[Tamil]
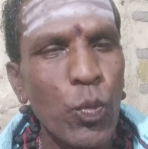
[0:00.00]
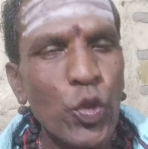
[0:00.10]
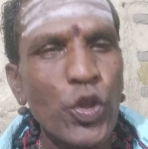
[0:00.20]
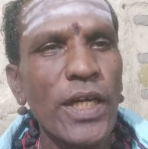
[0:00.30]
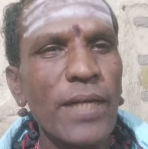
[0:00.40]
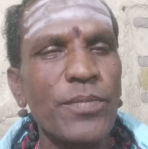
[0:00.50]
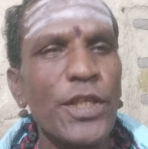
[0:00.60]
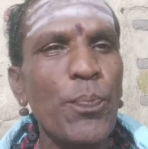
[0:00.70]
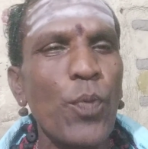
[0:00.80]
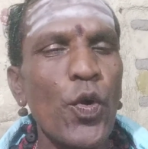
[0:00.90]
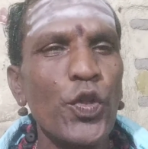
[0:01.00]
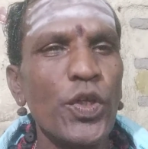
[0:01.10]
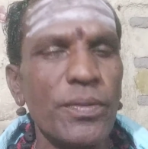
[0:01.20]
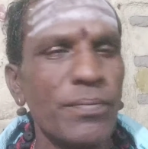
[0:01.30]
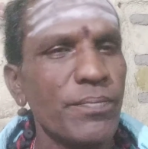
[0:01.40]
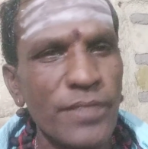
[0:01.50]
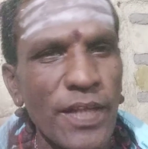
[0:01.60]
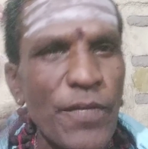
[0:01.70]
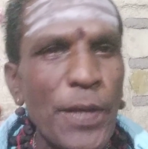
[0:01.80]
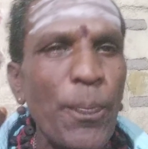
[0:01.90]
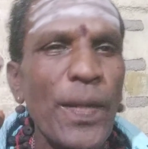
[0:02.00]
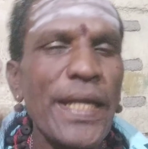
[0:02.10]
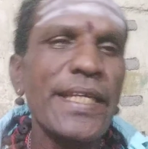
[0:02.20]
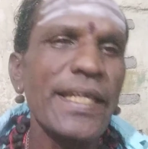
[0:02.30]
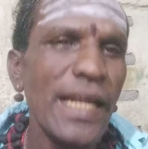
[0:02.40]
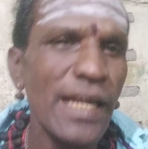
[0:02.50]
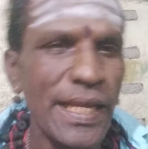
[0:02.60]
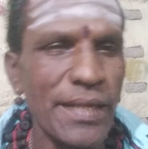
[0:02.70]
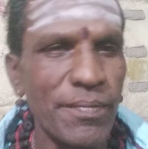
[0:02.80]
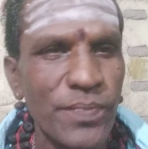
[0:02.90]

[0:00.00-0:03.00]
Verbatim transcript: புத்தகம் இப்பொழுது விற்பனைக்கு இல்லை